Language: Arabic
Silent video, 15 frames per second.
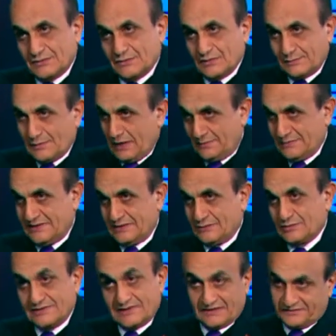والمحميه
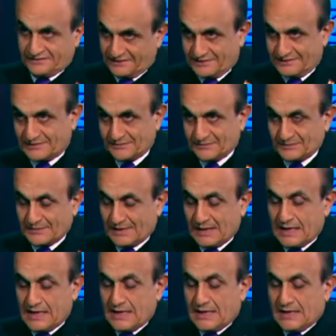والتلفريك نعم.
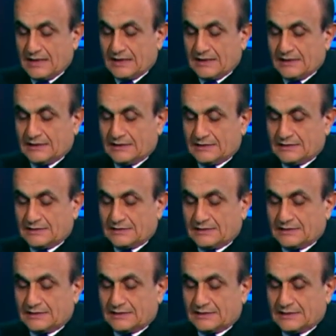
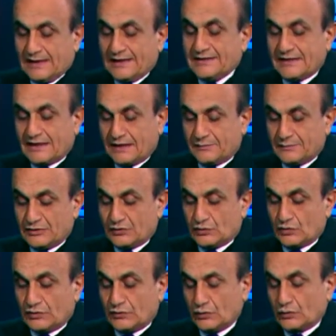آه هيدي
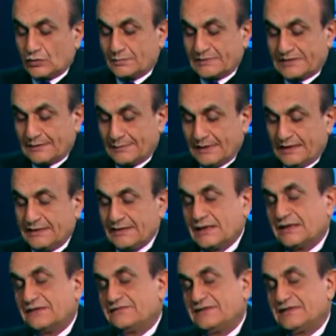اهميته انه مثل ما
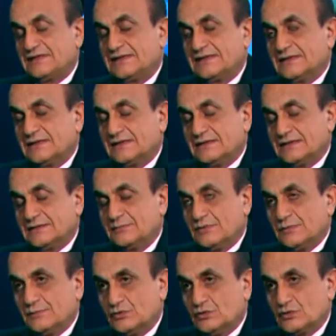قلنا في آه
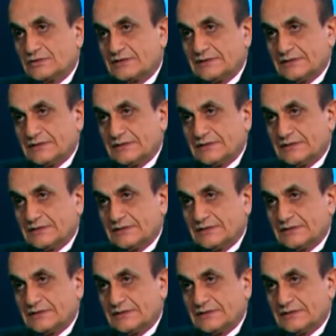بيوت